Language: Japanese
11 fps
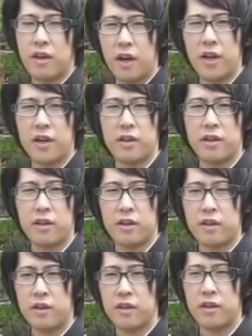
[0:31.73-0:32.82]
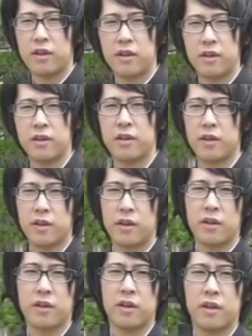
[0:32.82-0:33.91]
行って、はい、あの実は許可を取っ
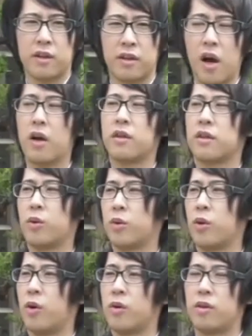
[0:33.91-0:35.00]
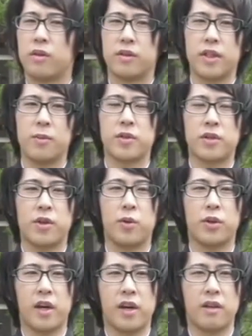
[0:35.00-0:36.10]
てありますんで。あ、なるほど。じゃあもう好き放
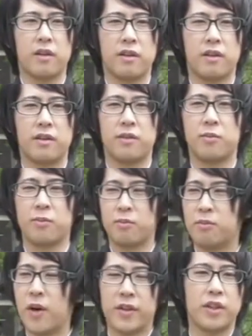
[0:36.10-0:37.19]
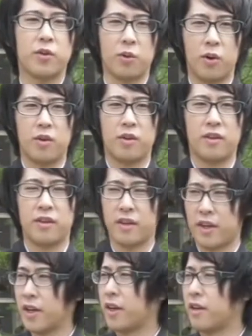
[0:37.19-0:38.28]
題回っていいと。え
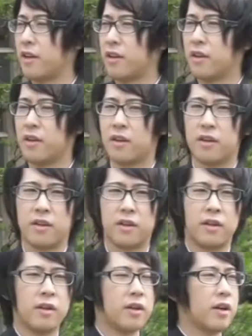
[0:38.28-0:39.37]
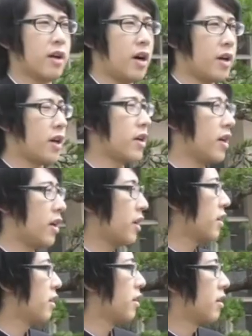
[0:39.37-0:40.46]
え、ちょっと思い出の場所とかあったら、はいはいはい、
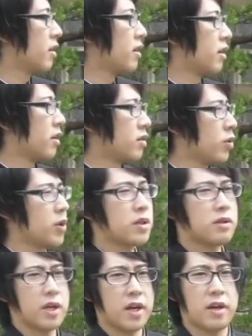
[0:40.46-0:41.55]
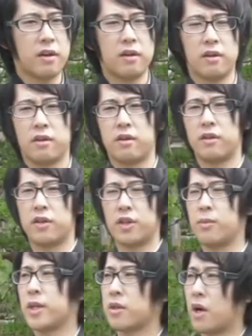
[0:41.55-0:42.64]
そうですね、行き
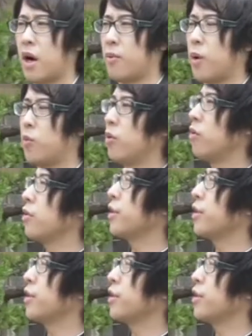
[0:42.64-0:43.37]
ますか。まあ、思